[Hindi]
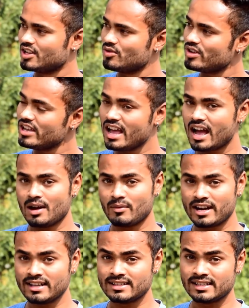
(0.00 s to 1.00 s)
क्योंकि
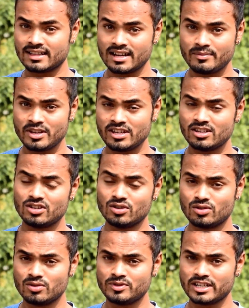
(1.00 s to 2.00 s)
हमारे जितने भी
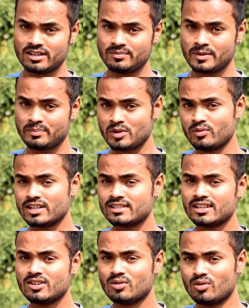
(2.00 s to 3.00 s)
यूट्यूब चैनल पे
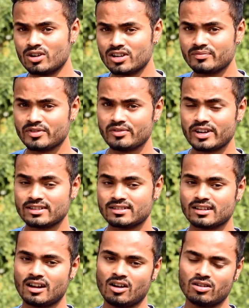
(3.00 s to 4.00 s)
व्यूअर्स थे ओल्ड
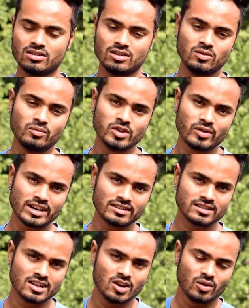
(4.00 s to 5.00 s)
व्यूअर्स और न्यू
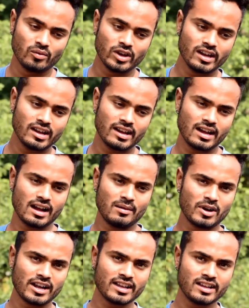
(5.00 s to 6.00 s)
व्यूअर्स
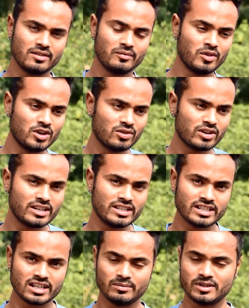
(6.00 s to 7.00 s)
हमारे वीडियो के
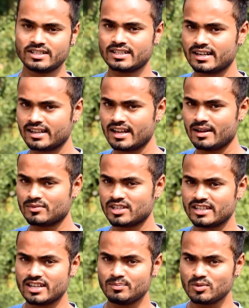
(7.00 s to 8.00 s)
नीचे कमेंट्स करके
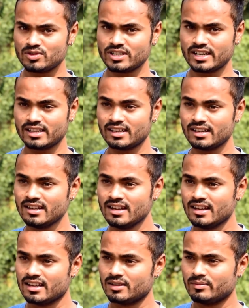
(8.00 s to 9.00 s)
हमसे ये पूछ रहे थे
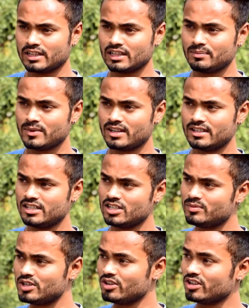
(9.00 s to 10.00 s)
कि मतलब
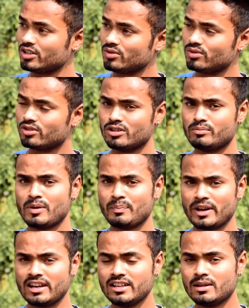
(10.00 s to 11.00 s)
जिस वीडियो की ट्यूटोरियल मैं
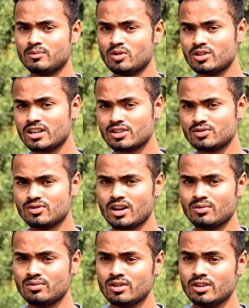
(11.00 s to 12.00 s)
पहले ही अपलोड कर
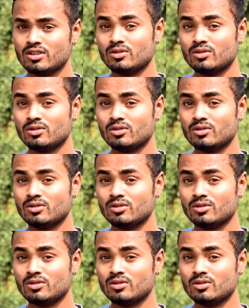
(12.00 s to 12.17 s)
चुका हूँ